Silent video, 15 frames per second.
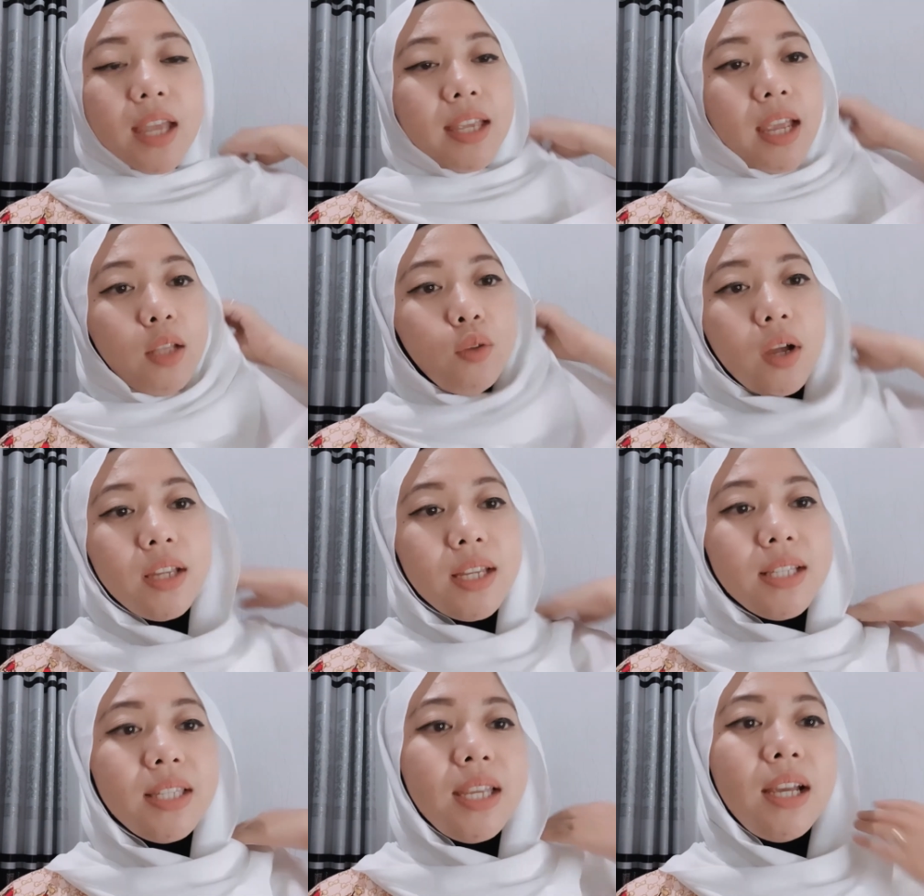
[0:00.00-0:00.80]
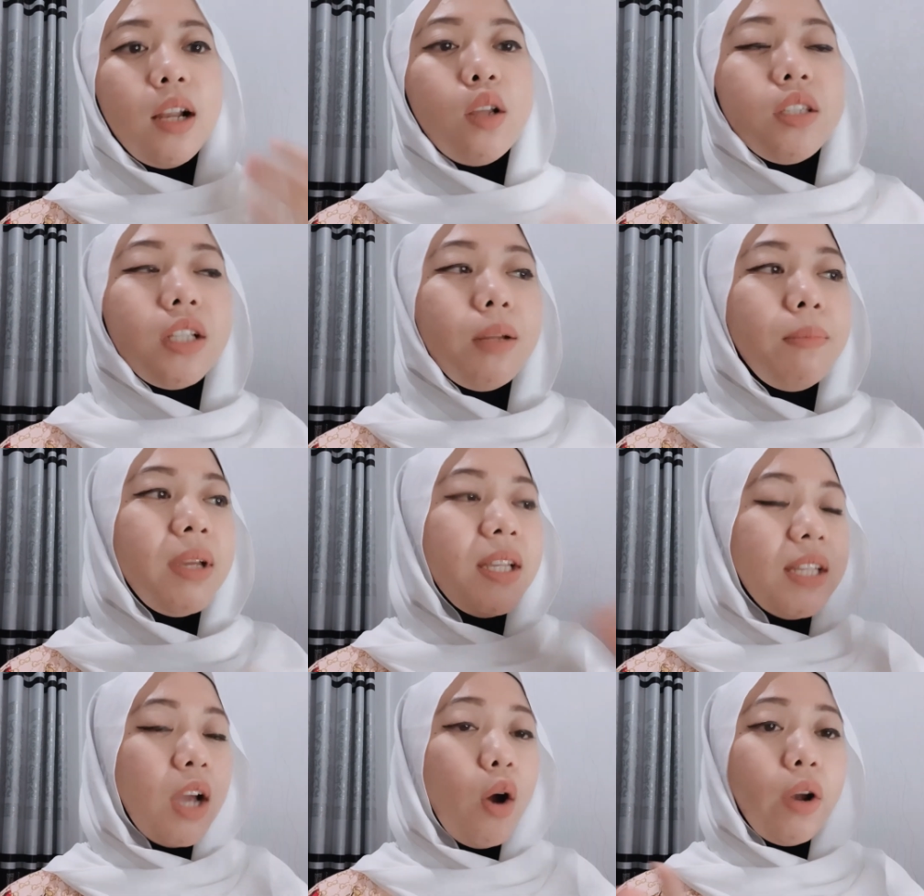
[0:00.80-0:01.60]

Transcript: ya itu aja sih kalau selebihnya